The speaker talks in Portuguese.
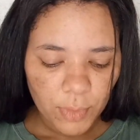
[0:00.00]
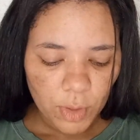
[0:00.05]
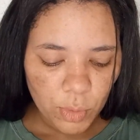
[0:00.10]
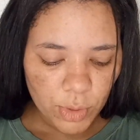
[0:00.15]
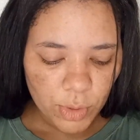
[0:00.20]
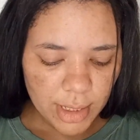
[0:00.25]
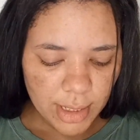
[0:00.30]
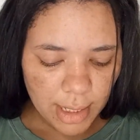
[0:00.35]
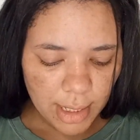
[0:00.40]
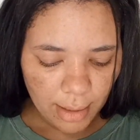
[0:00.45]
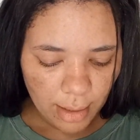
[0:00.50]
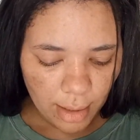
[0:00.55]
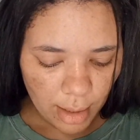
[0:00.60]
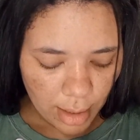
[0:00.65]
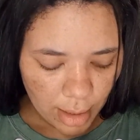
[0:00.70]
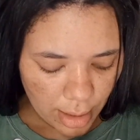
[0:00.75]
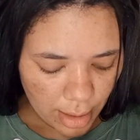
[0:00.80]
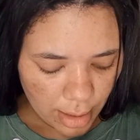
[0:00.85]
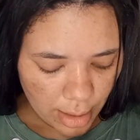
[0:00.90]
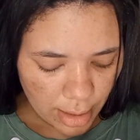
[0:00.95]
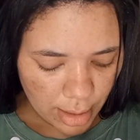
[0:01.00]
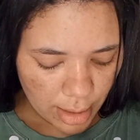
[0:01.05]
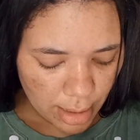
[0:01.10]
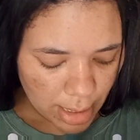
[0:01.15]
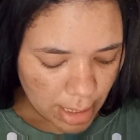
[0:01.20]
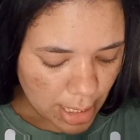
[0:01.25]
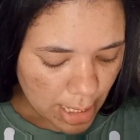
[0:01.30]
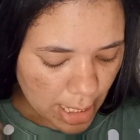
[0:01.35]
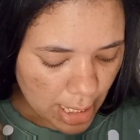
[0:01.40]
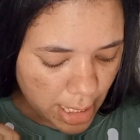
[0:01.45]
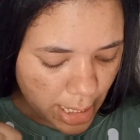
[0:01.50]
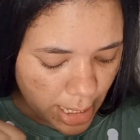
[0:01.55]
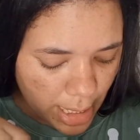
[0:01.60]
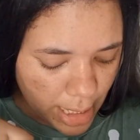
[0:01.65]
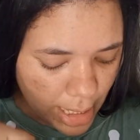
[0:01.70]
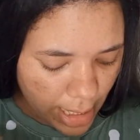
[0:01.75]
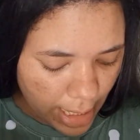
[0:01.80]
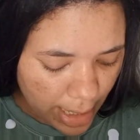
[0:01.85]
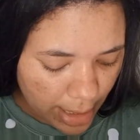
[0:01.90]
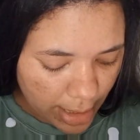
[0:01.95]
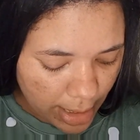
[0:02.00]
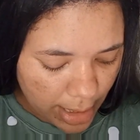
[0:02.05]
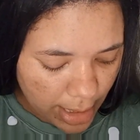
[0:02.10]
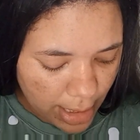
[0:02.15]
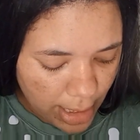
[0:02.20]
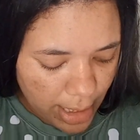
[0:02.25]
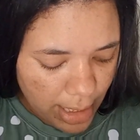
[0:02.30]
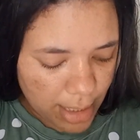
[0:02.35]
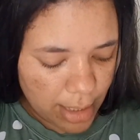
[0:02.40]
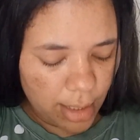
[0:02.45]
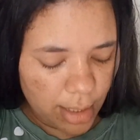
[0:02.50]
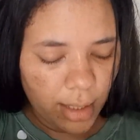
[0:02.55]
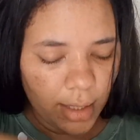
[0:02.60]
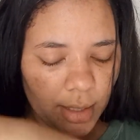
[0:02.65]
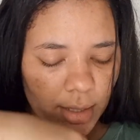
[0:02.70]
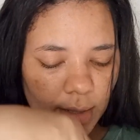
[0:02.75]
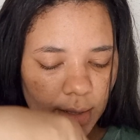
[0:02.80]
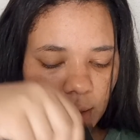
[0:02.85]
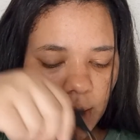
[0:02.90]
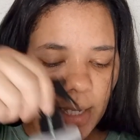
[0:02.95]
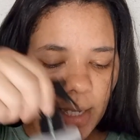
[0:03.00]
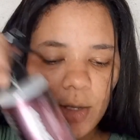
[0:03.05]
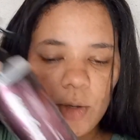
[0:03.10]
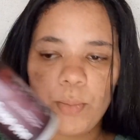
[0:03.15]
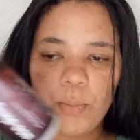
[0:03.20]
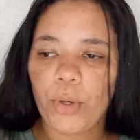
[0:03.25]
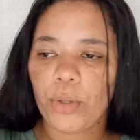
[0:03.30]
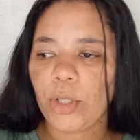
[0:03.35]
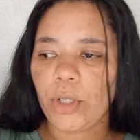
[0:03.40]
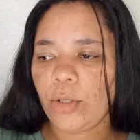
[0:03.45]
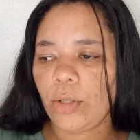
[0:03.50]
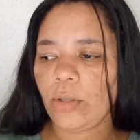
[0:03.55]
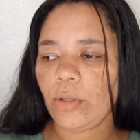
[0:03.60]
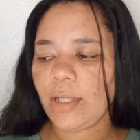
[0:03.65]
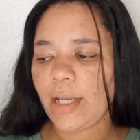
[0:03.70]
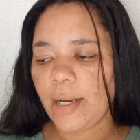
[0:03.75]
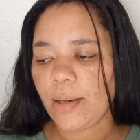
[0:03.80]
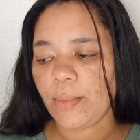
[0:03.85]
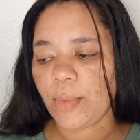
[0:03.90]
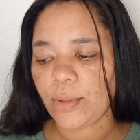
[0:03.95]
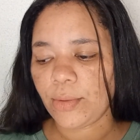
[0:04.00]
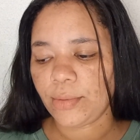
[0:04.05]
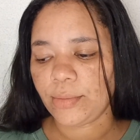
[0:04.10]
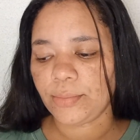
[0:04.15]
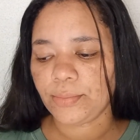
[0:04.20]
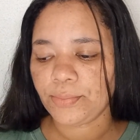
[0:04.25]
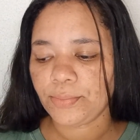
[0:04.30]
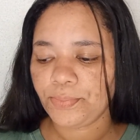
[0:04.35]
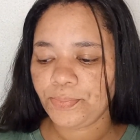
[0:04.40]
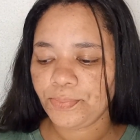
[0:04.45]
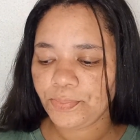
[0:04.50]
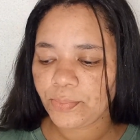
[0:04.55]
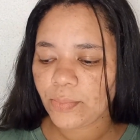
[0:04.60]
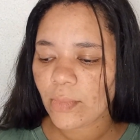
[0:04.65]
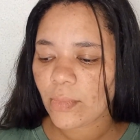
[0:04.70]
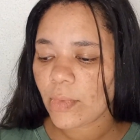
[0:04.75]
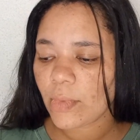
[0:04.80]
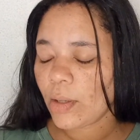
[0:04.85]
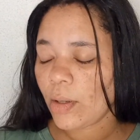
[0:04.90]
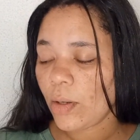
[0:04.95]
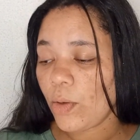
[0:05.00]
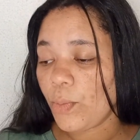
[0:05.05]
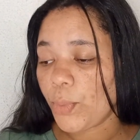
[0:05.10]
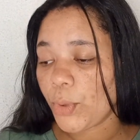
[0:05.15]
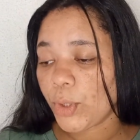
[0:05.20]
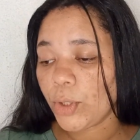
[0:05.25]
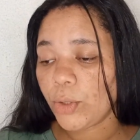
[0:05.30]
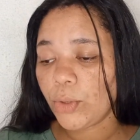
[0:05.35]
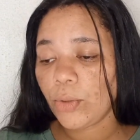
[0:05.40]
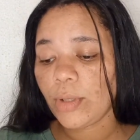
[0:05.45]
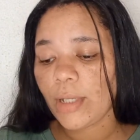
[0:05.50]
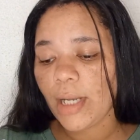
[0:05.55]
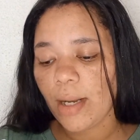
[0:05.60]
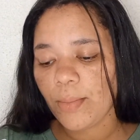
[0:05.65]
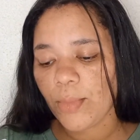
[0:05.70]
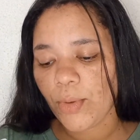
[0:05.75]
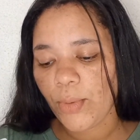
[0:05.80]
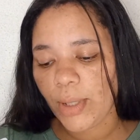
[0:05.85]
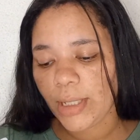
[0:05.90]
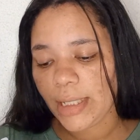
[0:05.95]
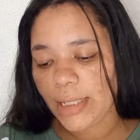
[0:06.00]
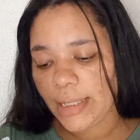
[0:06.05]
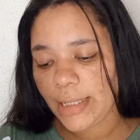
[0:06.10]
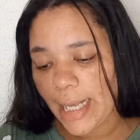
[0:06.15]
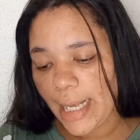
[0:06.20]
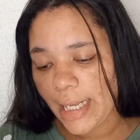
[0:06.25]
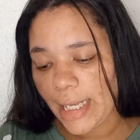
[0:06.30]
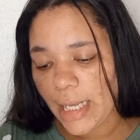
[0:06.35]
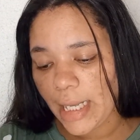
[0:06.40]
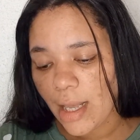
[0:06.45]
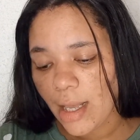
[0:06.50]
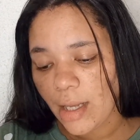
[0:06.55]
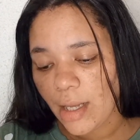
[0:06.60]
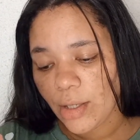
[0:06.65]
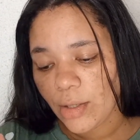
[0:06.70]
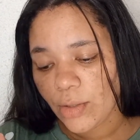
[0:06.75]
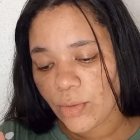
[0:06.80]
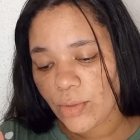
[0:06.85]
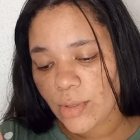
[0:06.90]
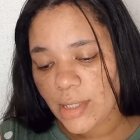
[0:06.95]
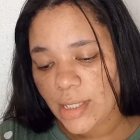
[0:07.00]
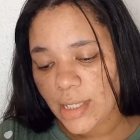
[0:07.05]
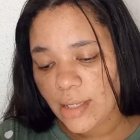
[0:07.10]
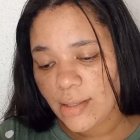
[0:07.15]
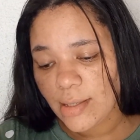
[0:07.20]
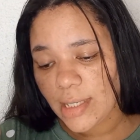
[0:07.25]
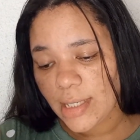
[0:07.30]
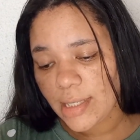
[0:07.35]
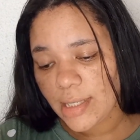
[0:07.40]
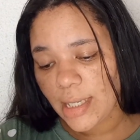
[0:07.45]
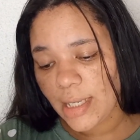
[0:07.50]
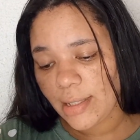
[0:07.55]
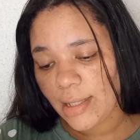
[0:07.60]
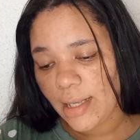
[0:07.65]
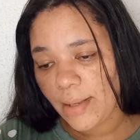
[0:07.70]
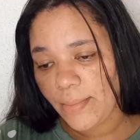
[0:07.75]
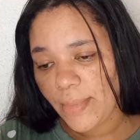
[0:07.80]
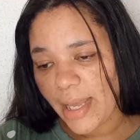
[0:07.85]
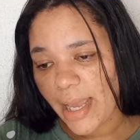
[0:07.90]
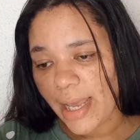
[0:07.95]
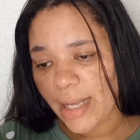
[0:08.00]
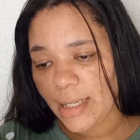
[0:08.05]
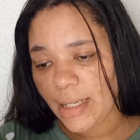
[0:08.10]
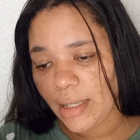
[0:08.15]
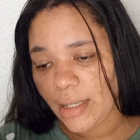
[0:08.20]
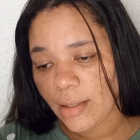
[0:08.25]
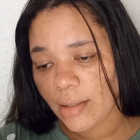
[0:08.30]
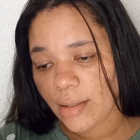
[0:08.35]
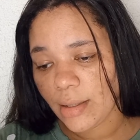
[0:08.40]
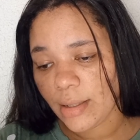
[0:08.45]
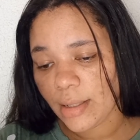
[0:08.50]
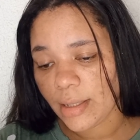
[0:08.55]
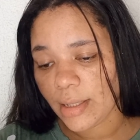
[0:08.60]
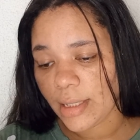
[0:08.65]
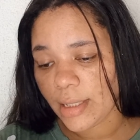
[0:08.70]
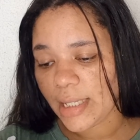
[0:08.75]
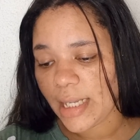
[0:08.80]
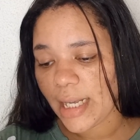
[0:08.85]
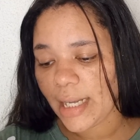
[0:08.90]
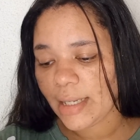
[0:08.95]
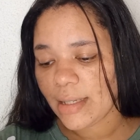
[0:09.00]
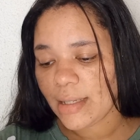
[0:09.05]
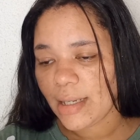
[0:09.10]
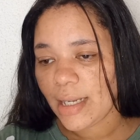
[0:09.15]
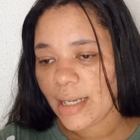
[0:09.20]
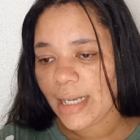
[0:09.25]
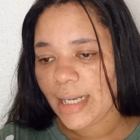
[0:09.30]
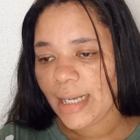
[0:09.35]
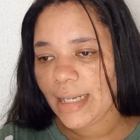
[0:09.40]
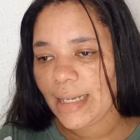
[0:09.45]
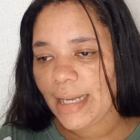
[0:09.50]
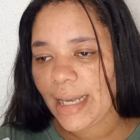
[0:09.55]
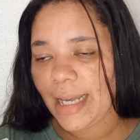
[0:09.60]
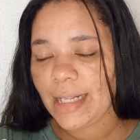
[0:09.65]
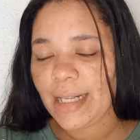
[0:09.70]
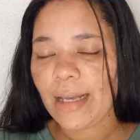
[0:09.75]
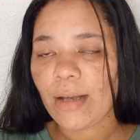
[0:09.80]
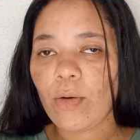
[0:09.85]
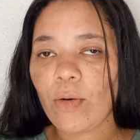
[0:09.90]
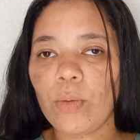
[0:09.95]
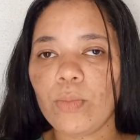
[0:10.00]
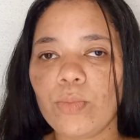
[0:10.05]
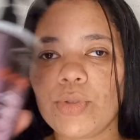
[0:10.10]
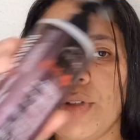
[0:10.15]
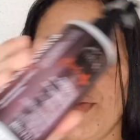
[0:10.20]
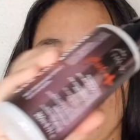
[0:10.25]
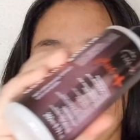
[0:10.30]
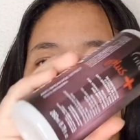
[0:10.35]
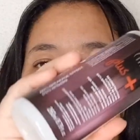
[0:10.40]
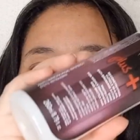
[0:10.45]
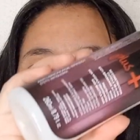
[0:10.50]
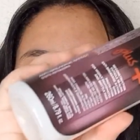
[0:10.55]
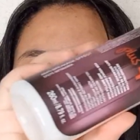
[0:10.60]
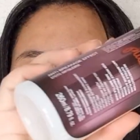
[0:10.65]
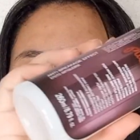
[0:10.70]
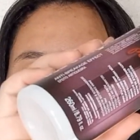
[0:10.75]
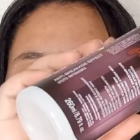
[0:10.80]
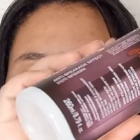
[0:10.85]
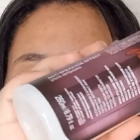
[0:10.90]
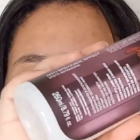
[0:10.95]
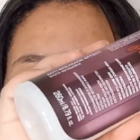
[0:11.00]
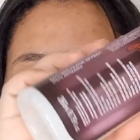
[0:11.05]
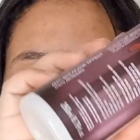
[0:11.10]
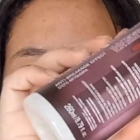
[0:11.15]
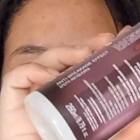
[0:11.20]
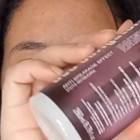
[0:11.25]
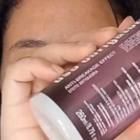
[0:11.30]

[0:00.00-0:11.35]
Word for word: Gostei. E aqui tem o protetor térmico. O protetor térmico, ele tem 260 ml né? E ele é como se fosse um creminho.